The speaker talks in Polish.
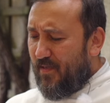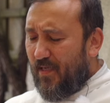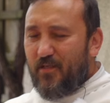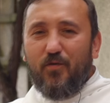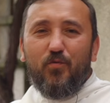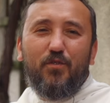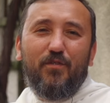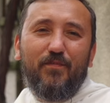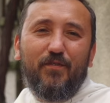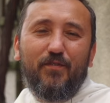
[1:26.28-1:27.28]
Tak się
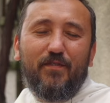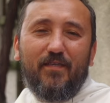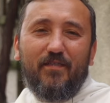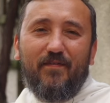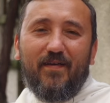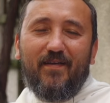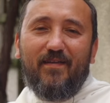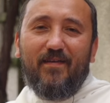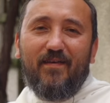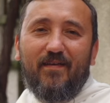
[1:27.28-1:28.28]
uczymy czytać
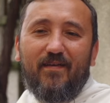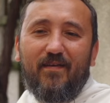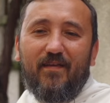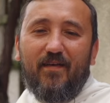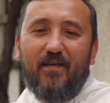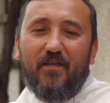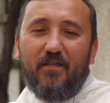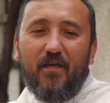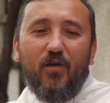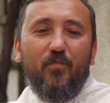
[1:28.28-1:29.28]
Ewangelię
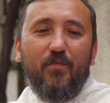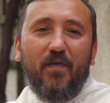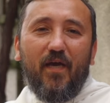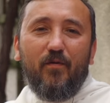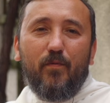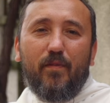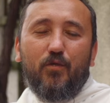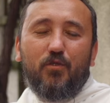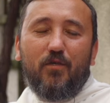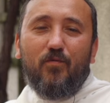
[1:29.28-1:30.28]
nie omijając
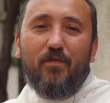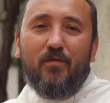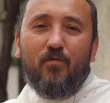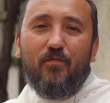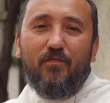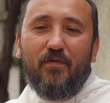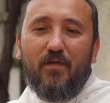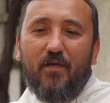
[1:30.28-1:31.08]
szczególików,